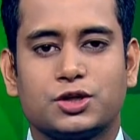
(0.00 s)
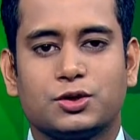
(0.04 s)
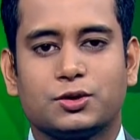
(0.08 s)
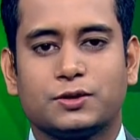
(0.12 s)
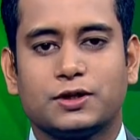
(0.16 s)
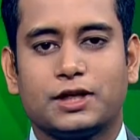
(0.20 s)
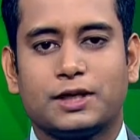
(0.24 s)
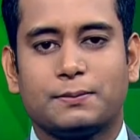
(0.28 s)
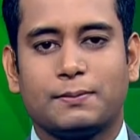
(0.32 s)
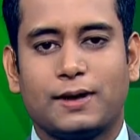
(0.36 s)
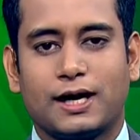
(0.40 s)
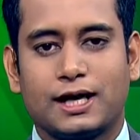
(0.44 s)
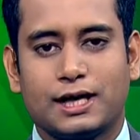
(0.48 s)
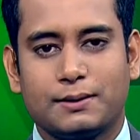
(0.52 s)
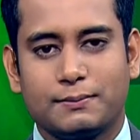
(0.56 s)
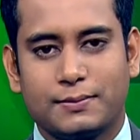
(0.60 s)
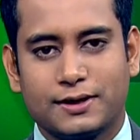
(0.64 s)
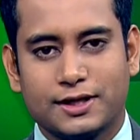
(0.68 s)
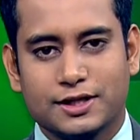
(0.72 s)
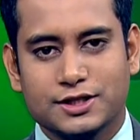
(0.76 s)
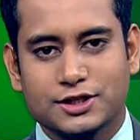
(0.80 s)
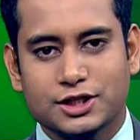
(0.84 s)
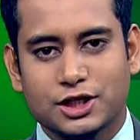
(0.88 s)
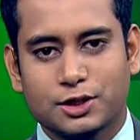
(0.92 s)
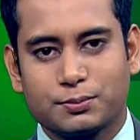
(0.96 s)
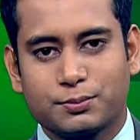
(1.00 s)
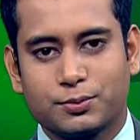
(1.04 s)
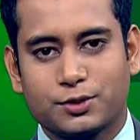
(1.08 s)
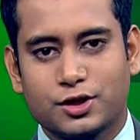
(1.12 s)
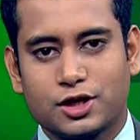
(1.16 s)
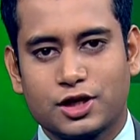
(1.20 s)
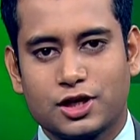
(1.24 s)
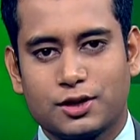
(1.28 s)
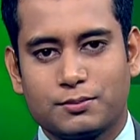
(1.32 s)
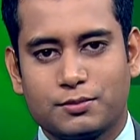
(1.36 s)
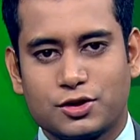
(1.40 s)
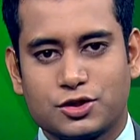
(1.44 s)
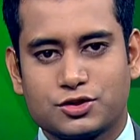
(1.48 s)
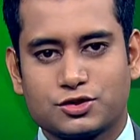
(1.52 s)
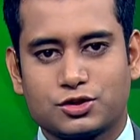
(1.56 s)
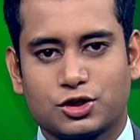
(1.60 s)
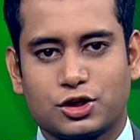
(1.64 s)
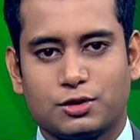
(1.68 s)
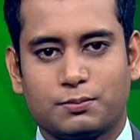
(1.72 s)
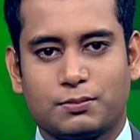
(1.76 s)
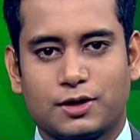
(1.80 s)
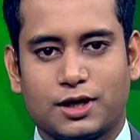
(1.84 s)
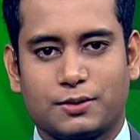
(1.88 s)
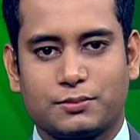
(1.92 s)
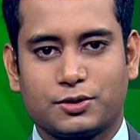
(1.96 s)
নদীর পানি বেড়ে শেরপুরের নিম্নাঞ্চল
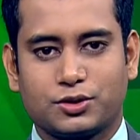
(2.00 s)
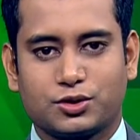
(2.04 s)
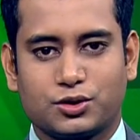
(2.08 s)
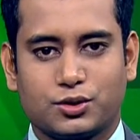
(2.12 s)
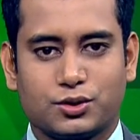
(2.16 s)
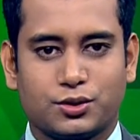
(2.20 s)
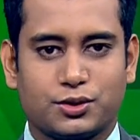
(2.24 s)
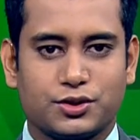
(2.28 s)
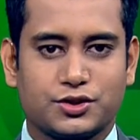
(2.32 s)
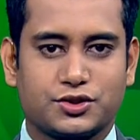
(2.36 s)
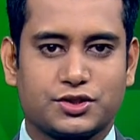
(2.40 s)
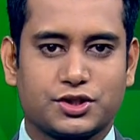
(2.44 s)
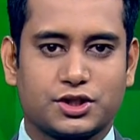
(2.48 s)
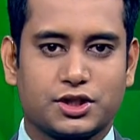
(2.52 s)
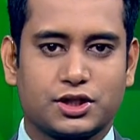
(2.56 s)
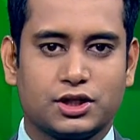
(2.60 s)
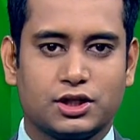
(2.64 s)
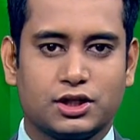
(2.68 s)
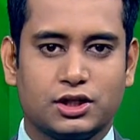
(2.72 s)
প্লাবিত হয়েছে